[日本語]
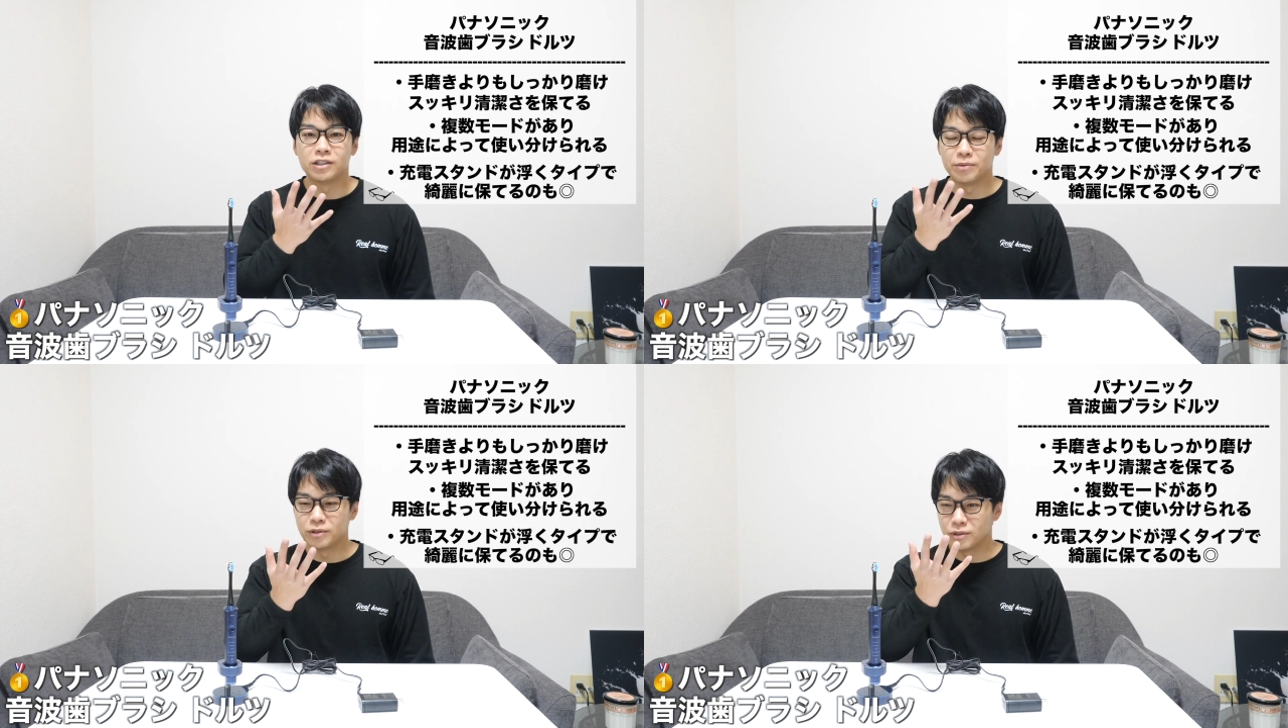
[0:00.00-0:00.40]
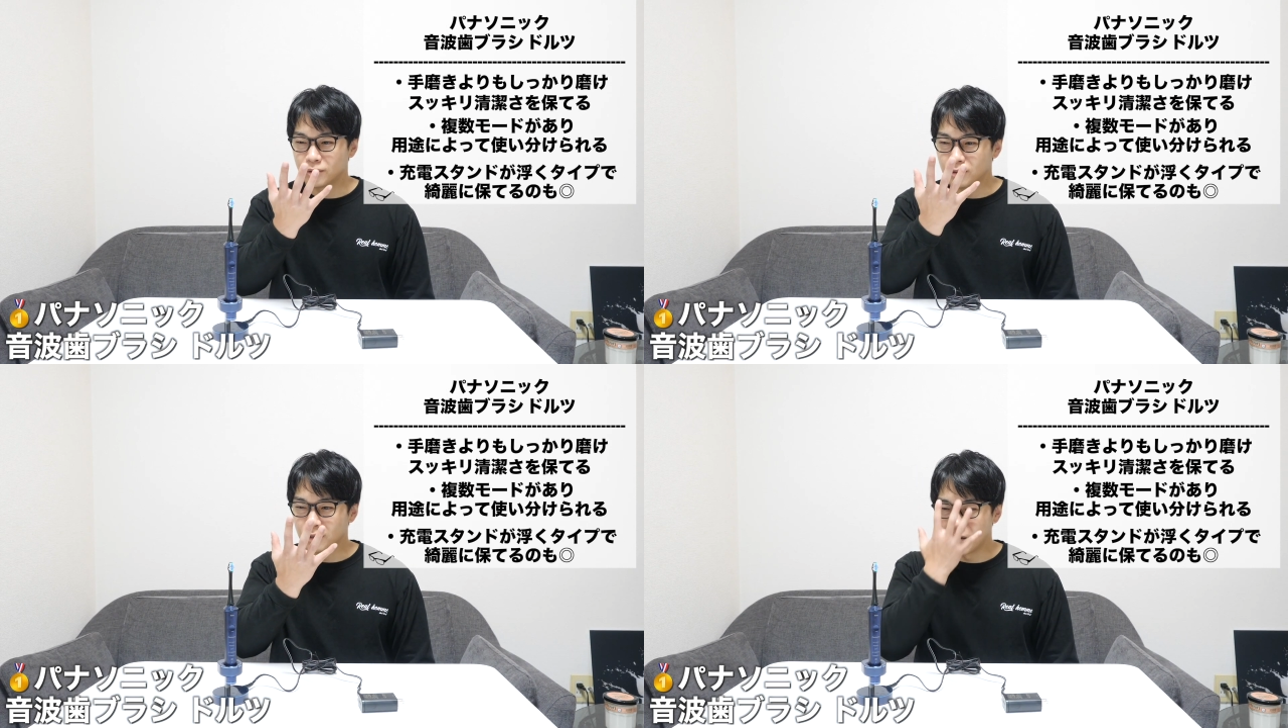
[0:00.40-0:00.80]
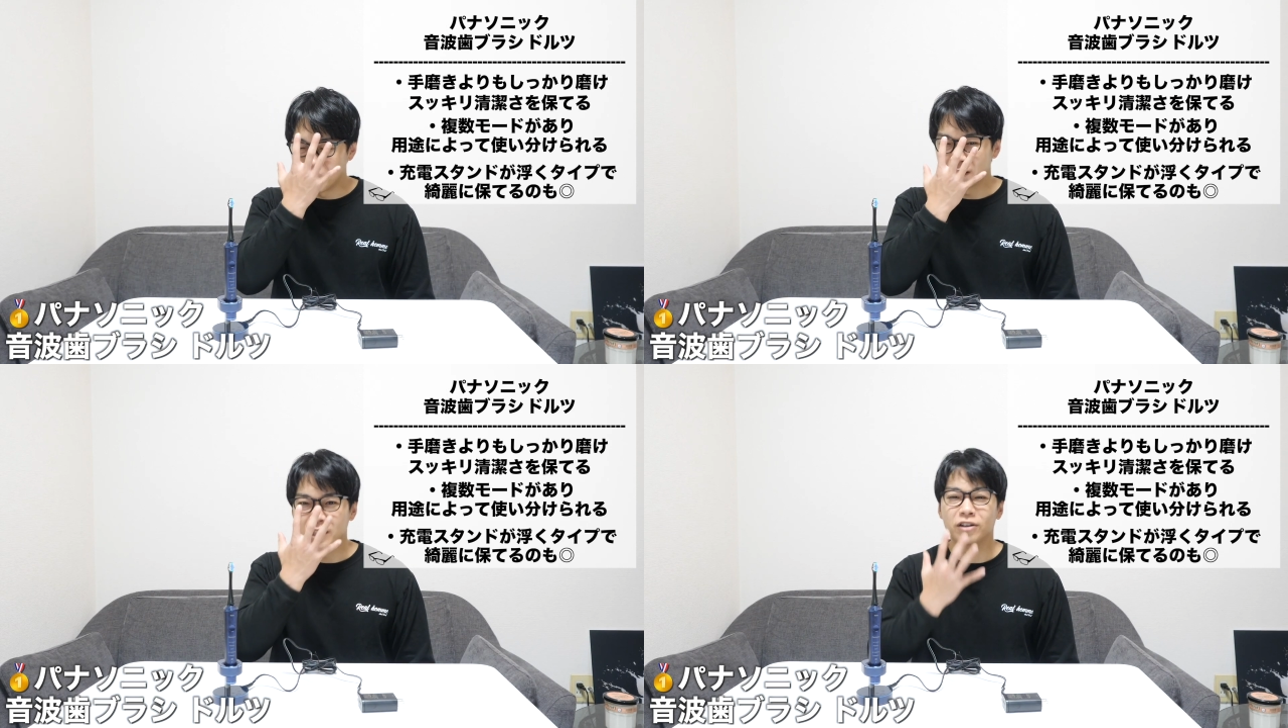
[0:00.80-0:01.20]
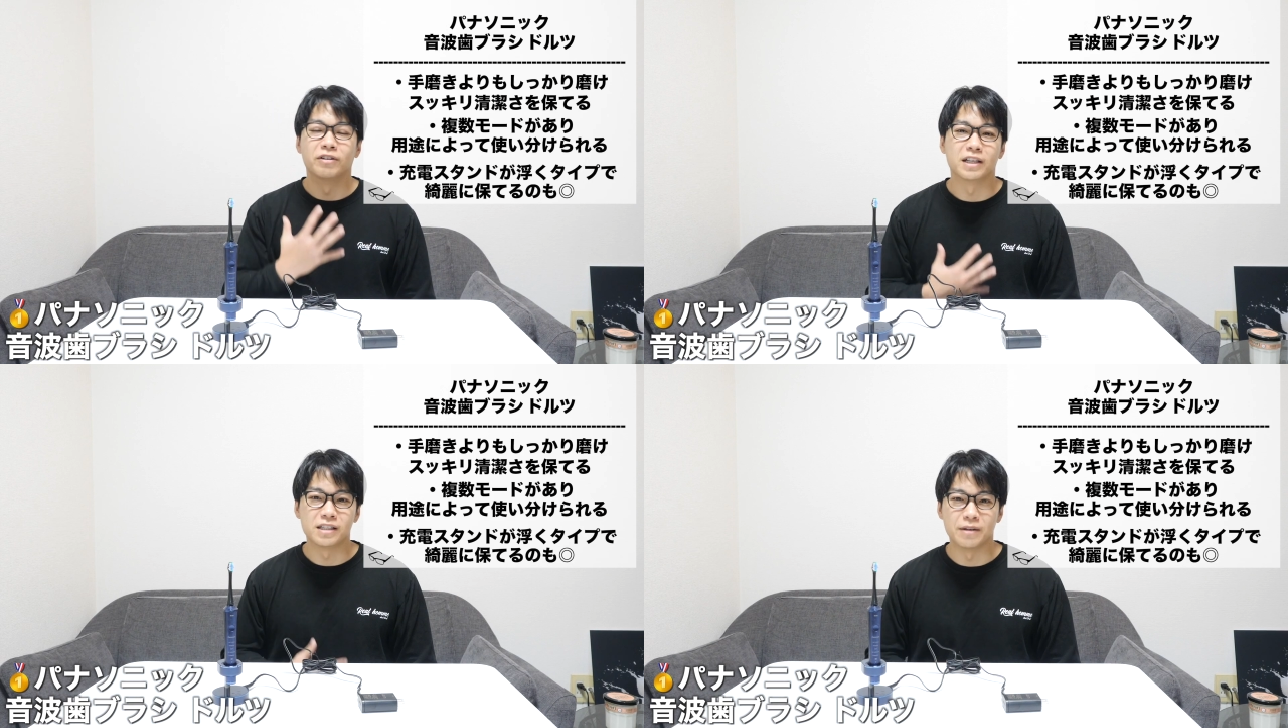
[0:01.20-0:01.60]
自分のこの側っていうの
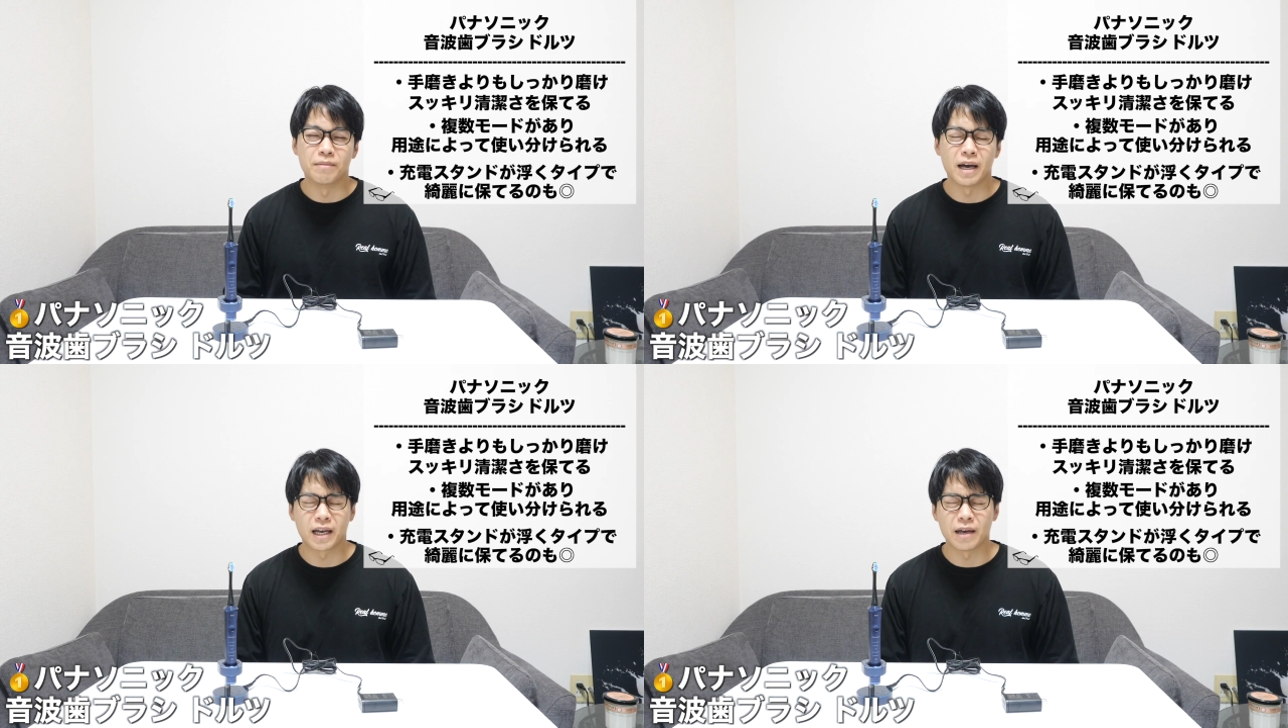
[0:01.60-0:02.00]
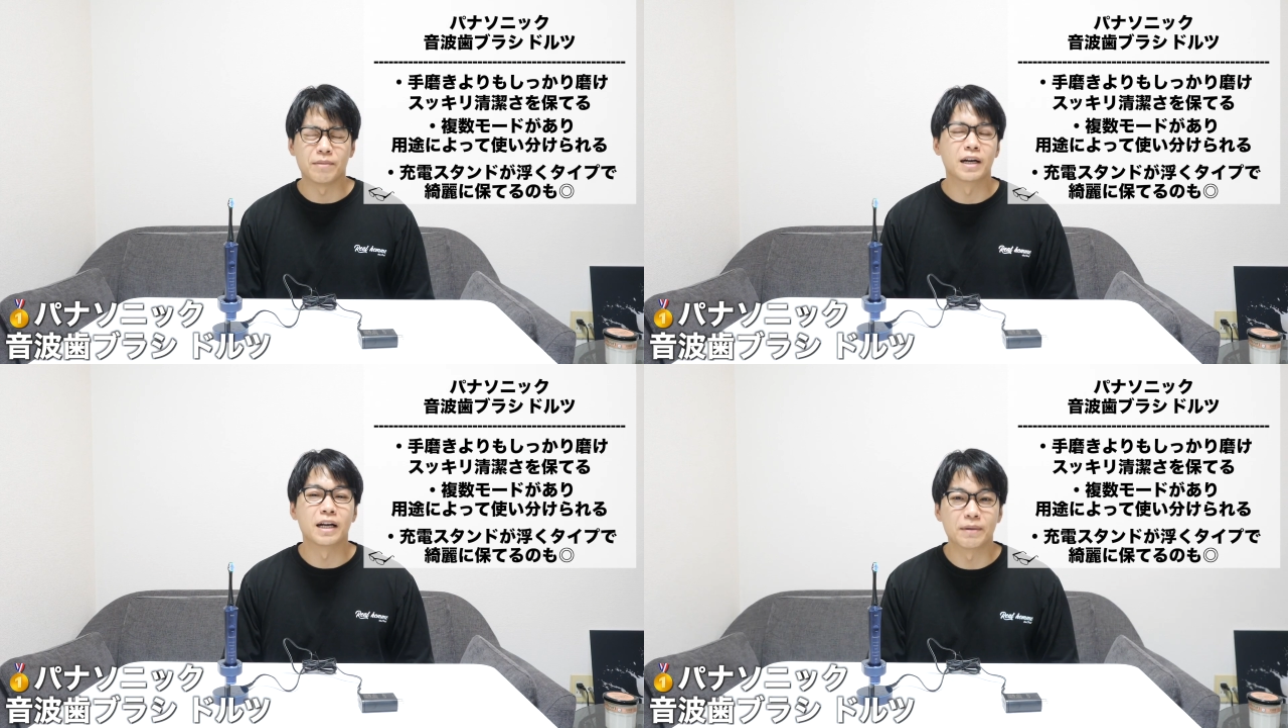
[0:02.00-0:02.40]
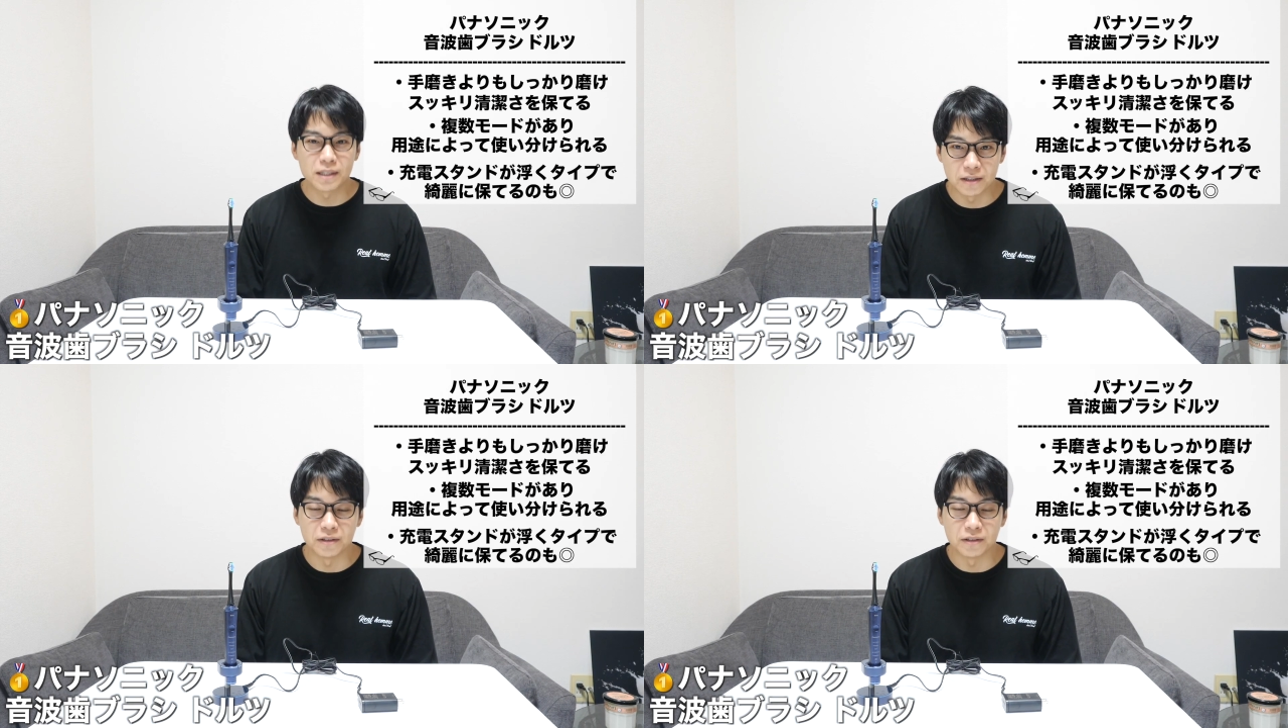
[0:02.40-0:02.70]
はですね毎回見られます